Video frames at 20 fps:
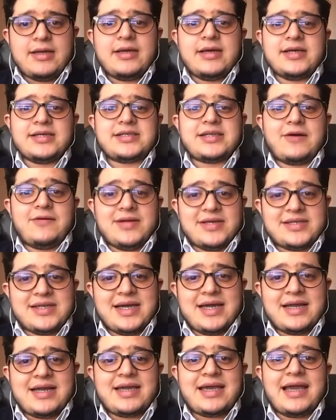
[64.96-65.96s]

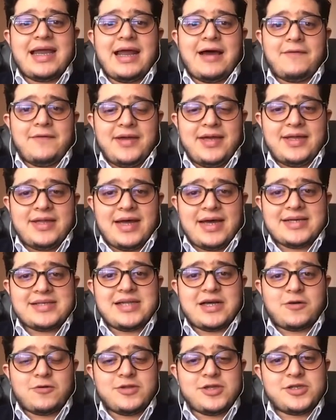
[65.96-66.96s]
establecer que la vida es
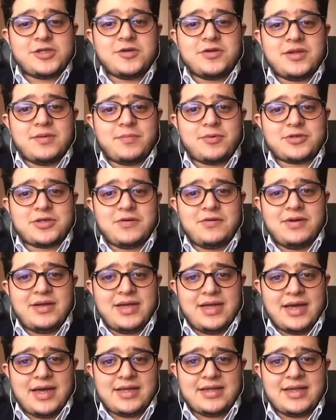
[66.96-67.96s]
la condición de
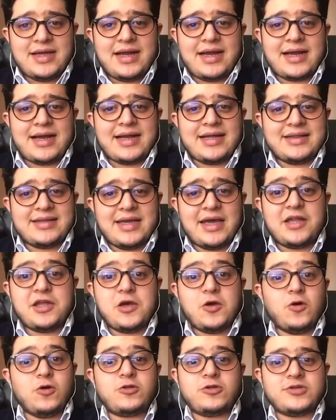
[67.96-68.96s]
posibilidad de la garantía
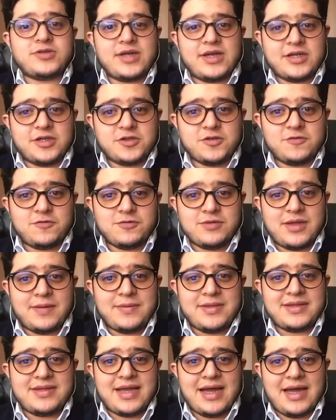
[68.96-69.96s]
de otros derechos
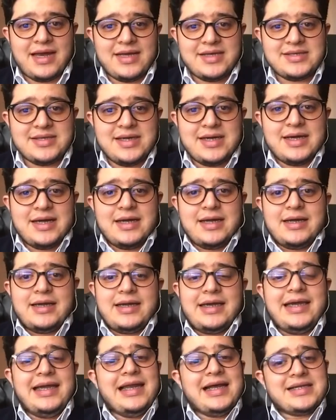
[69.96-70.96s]
fundamentales
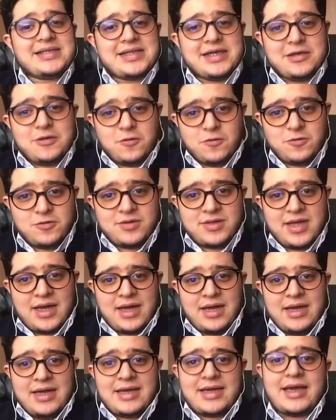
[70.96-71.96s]
y la
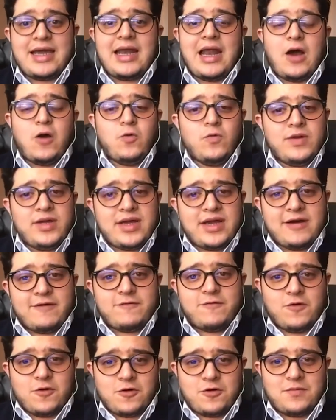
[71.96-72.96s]
segunda, que la única
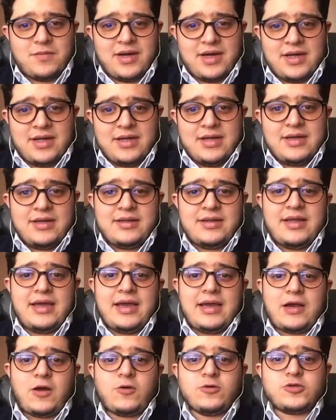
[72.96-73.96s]
forma
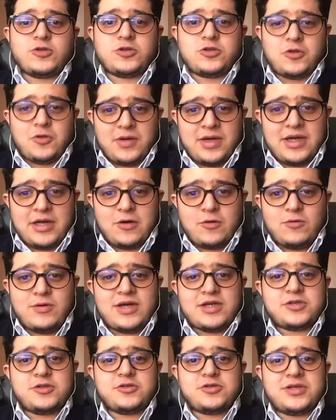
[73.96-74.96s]
de construir
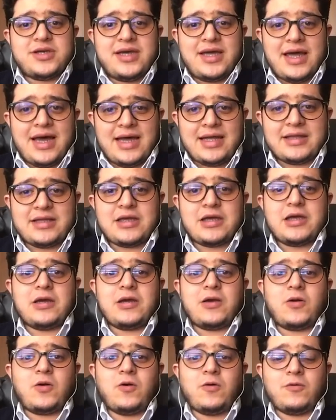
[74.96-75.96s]
una sociedad
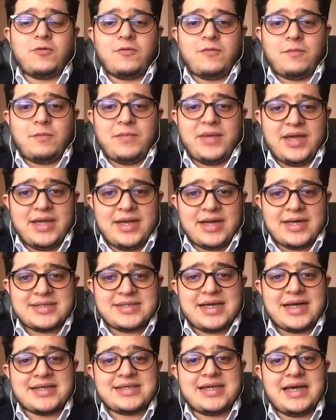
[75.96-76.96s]
con
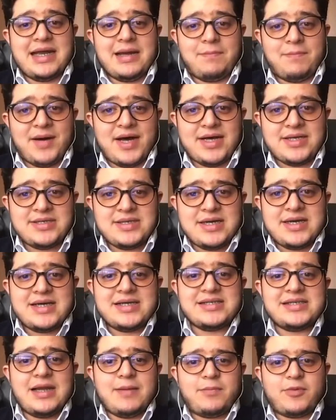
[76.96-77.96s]
miras hacia la paz
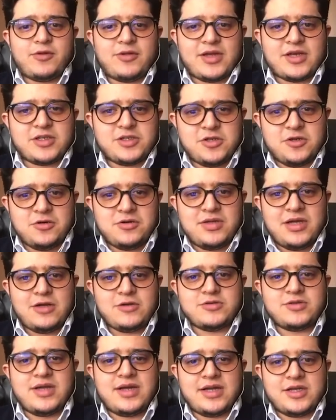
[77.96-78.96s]
es la protección de
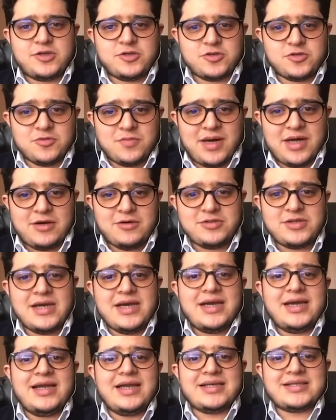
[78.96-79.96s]
los derechos humanos
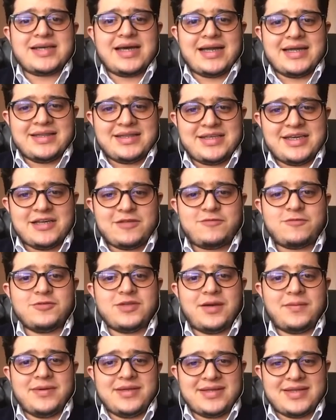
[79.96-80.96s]
y las garantías
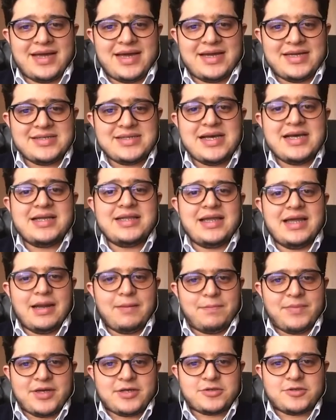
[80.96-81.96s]
fundamentales de
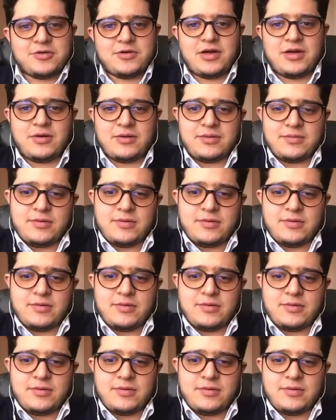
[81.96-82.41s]
la persona